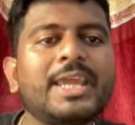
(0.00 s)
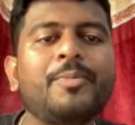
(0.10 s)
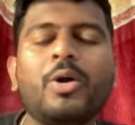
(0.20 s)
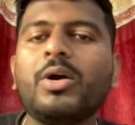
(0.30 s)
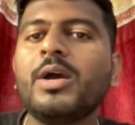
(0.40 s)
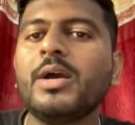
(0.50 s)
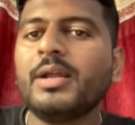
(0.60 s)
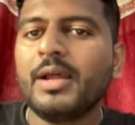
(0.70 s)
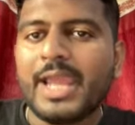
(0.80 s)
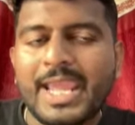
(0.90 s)
এবং
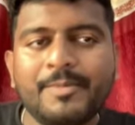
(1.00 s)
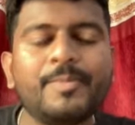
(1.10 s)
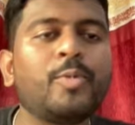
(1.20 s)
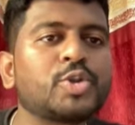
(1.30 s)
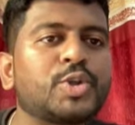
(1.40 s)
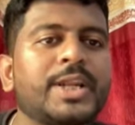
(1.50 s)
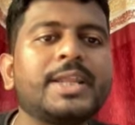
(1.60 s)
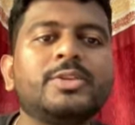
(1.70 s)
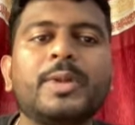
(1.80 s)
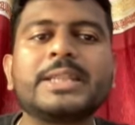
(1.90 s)
এই বছরের
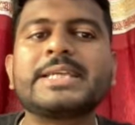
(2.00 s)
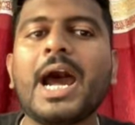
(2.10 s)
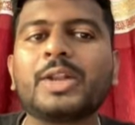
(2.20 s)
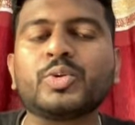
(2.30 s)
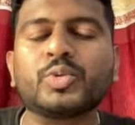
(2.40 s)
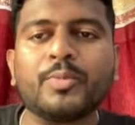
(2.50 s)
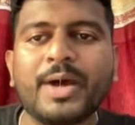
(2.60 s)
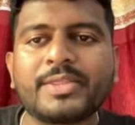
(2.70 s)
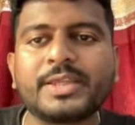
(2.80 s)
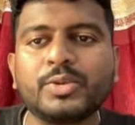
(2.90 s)
কিন্তু বলা যায় আর দুটো
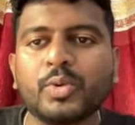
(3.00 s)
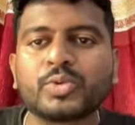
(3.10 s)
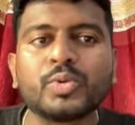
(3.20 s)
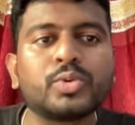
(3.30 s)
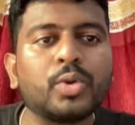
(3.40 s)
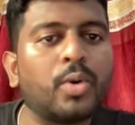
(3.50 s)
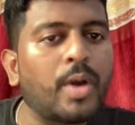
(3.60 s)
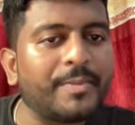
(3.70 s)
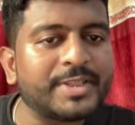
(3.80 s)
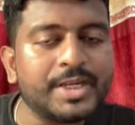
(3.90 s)
মাস কিন্তু অত্যন্ত
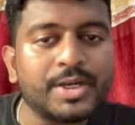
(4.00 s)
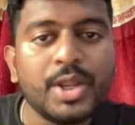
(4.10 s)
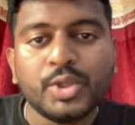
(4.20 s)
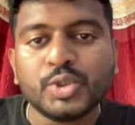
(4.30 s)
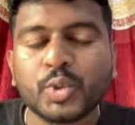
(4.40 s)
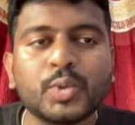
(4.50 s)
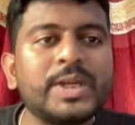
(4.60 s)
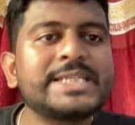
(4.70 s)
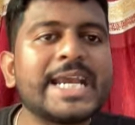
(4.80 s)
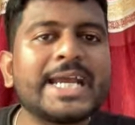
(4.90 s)
আমাদের
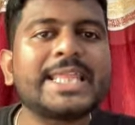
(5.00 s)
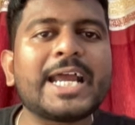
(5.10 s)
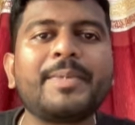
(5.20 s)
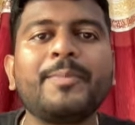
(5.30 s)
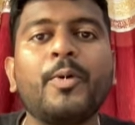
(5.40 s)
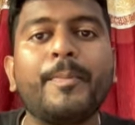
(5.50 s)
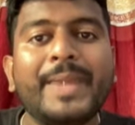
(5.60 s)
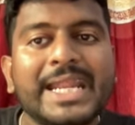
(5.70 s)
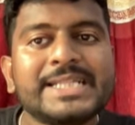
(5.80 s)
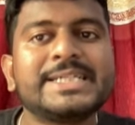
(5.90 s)
জরুরি জায়গায় থাকবে এবং
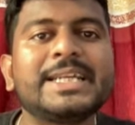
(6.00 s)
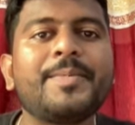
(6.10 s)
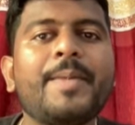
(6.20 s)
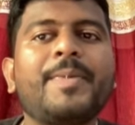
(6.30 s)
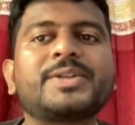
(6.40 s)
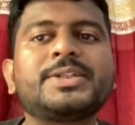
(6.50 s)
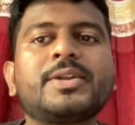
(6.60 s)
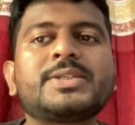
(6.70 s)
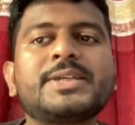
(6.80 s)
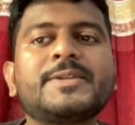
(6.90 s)
মেন যেটা ব্যাপার সেটা
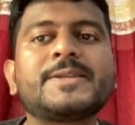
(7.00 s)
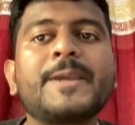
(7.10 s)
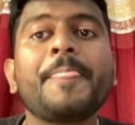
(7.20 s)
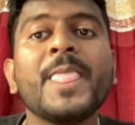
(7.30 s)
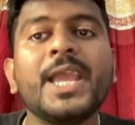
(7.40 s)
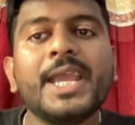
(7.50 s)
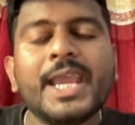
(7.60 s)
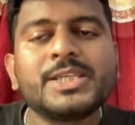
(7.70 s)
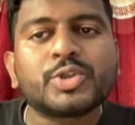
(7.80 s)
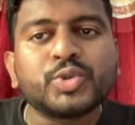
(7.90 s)
হচ্ছে হচ্ছে
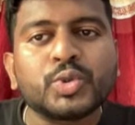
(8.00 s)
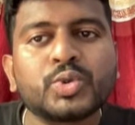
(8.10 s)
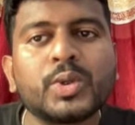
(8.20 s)
এই যে সত্তর